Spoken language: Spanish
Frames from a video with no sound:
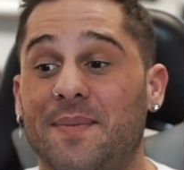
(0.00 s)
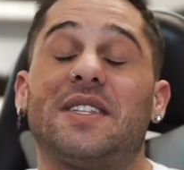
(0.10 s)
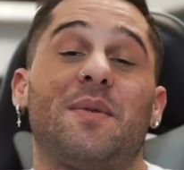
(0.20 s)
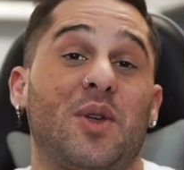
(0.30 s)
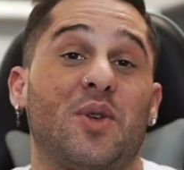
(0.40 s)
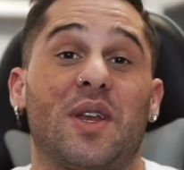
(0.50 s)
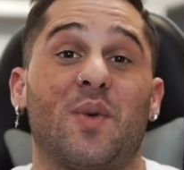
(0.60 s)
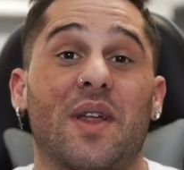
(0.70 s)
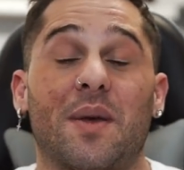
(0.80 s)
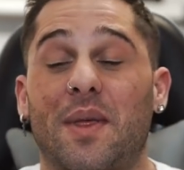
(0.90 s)
Este vídeo tiene
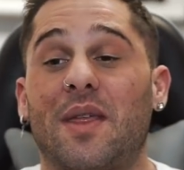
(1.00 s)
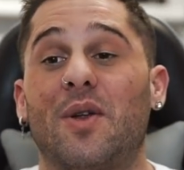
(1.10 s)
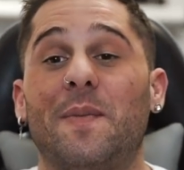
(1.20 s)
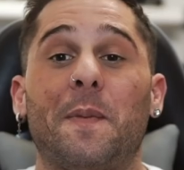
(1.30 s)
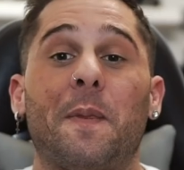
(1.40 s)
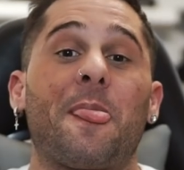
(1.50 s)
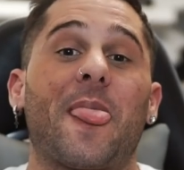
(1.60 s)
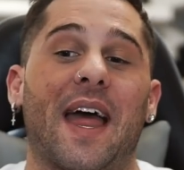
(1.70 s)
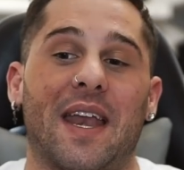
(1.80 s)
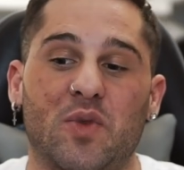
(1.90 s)
buena aceptación,
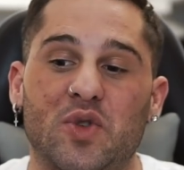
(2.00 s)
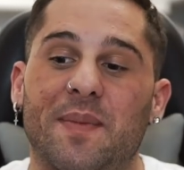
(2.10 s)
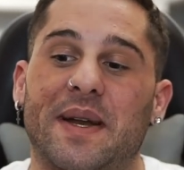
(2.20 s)
haremos una